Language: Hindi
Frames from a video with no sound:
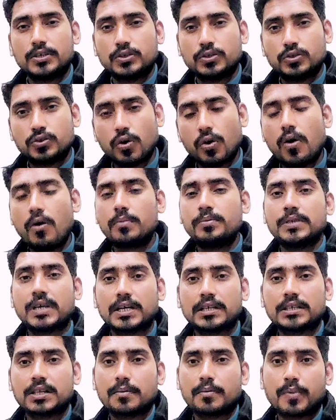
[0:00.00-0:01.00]
जो
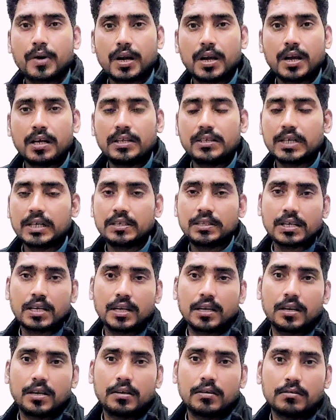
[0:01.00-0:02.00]
ऑब्जेक्शन बड़े हैं जैसे
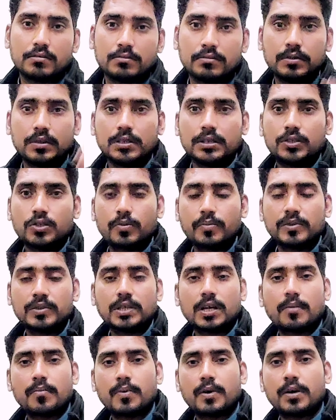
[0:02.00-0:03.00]
कि
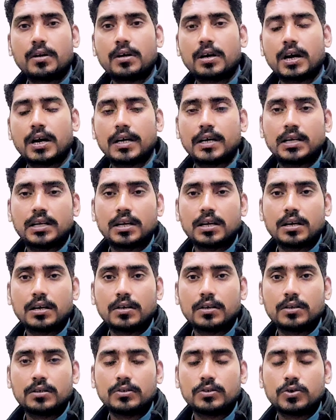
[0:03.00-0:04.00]
डोमिसल पर आईडी
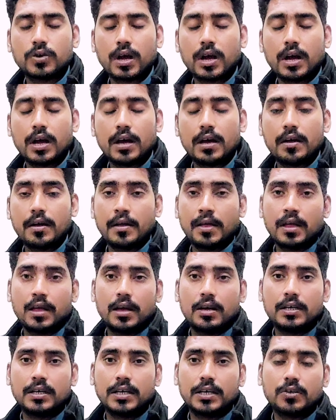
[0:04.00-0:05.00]
जो है
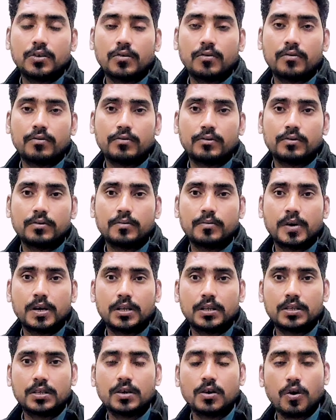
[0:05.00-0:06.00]
डेट ऑफ
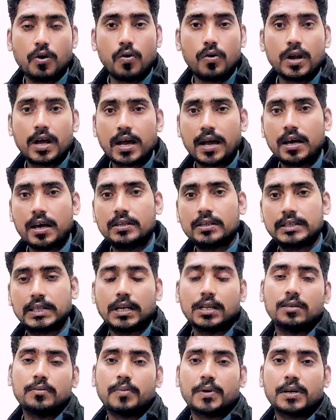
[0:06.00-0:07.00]
बर्थ और है
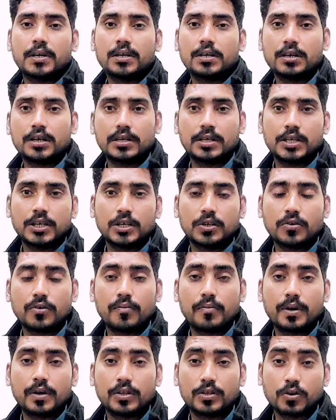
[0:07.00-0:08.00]
सनत पर डेट ऑफ
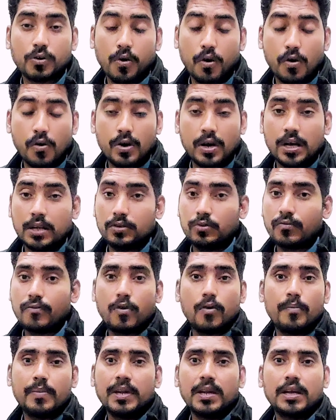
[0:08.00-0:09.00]
बर्थ और है तो वो
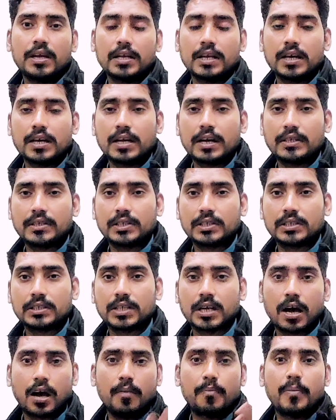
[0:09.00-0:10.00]
भी नहीं क्लियर कर सकते
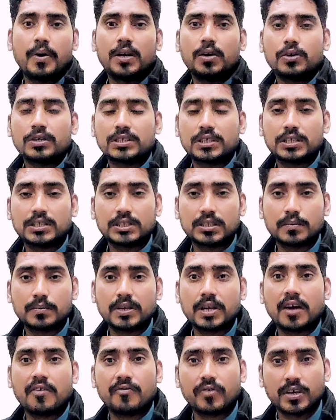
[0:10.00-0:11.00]
आप पर किसी किस्म की
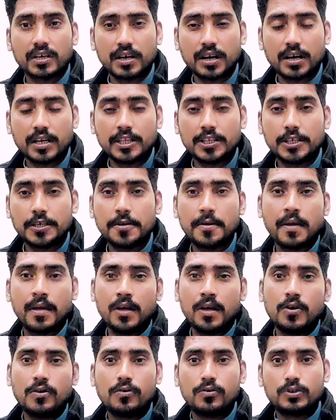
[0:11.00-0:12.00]
एफ आई आर थी
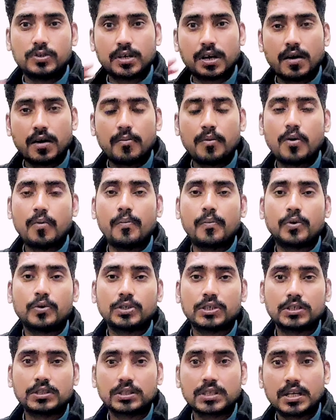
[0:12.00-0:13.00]
उसका आपको
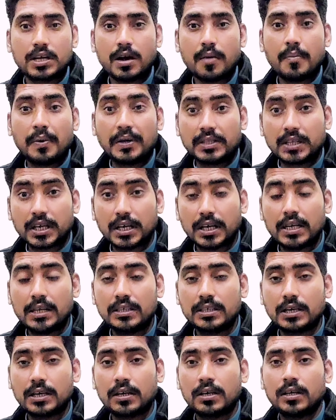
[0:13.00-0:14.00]
प्रोसीजर का पता नहीं
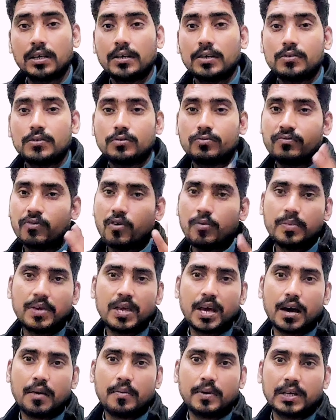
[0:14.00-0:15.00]
था वो भी
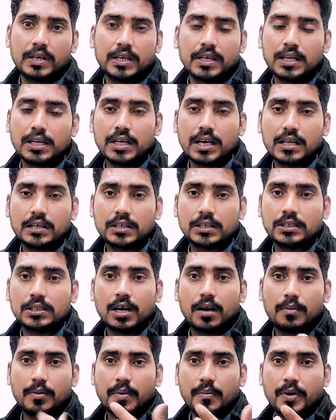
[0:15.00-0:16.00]
आप क्लियर नहीं कर सकते
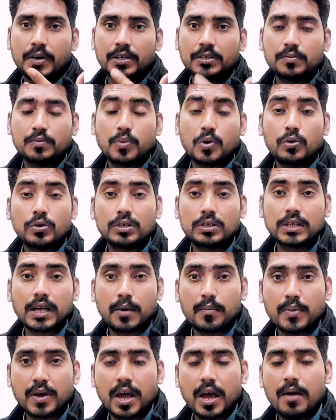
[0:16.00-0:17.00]
आपके पास बहुत
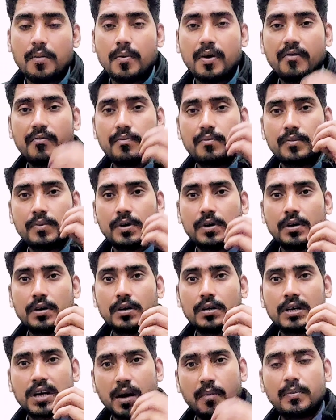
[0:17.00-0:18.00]
टाइम कैम है
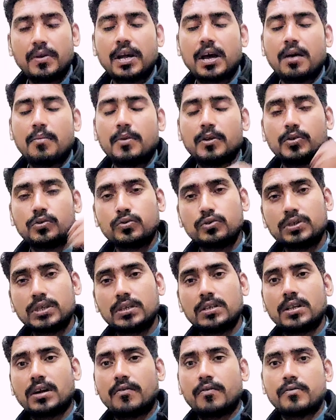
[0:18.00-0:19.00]
कम टाइम है दूसरी
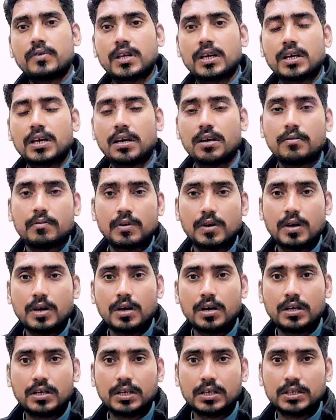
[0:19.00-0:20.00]
तरफ
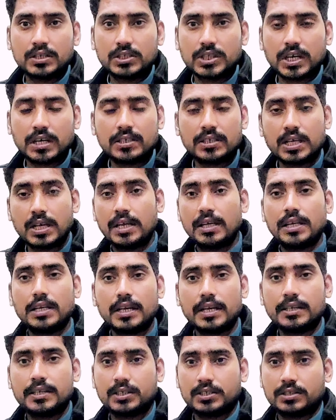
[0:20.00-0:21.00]
देखें जैसे ही
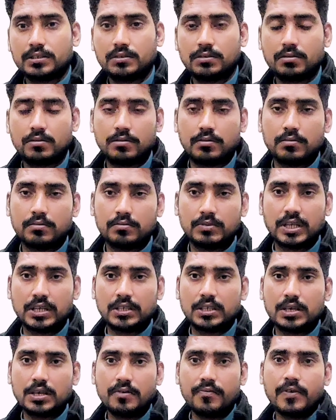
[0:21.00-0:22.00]
लेटेस्ट
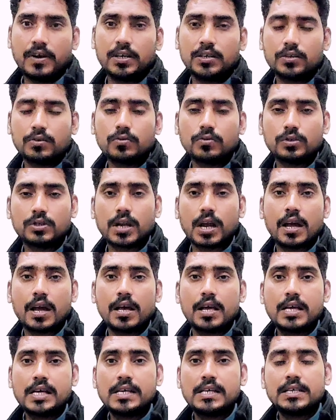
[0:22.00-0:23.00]
जैसे ही वक्त गुजरा है
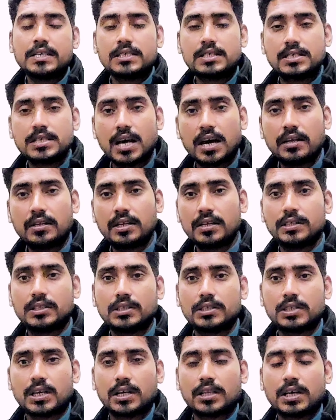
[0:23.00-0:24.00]
ज़्यादा से
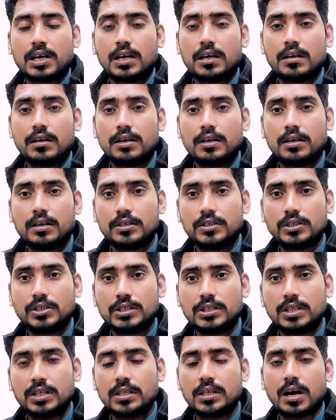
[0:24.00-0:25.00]
ज़्यादा
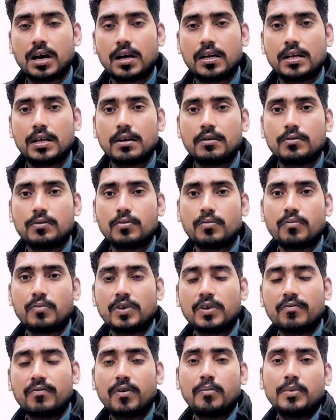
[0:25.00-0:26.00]
जिद्दत आ रही है तो
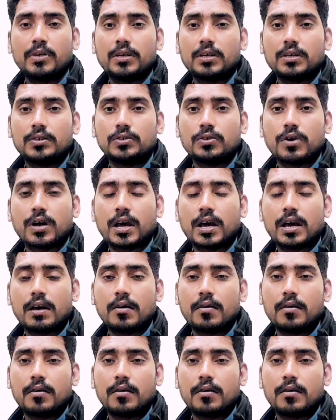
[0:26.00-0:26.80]
इन्फॉर्म जो है